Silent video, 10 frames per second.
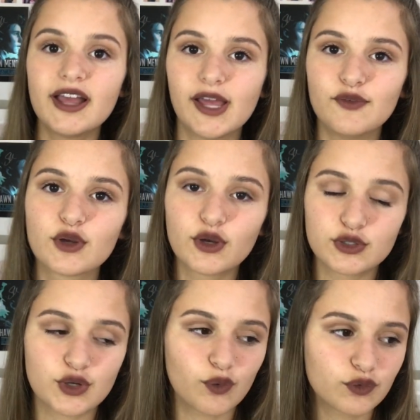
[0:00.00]
Et vu
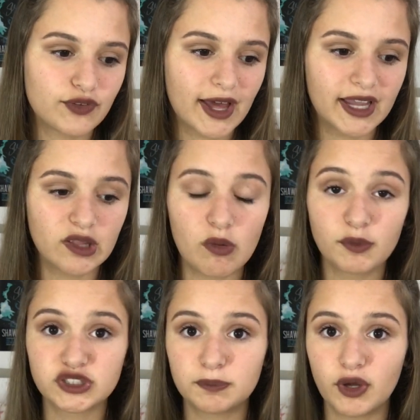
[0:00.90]
que je compte faire
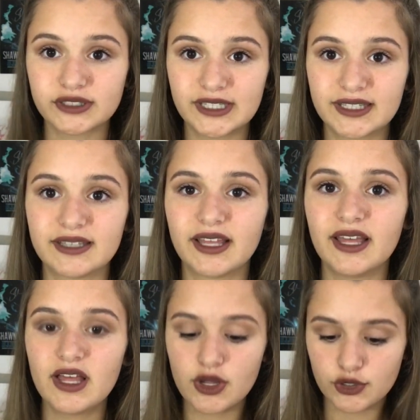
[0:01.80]
énormément de sport cet
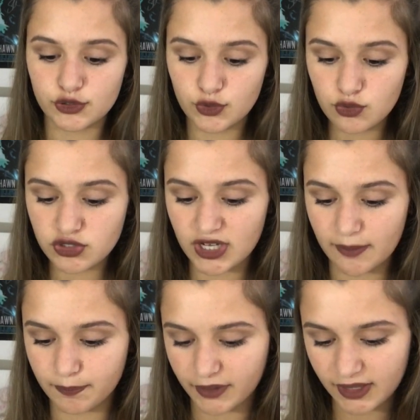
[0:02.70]
été, du coup, je
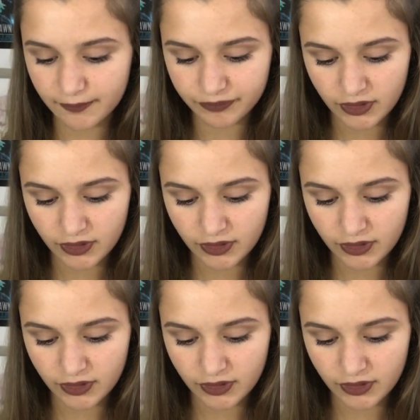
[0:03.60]
l'ai pris.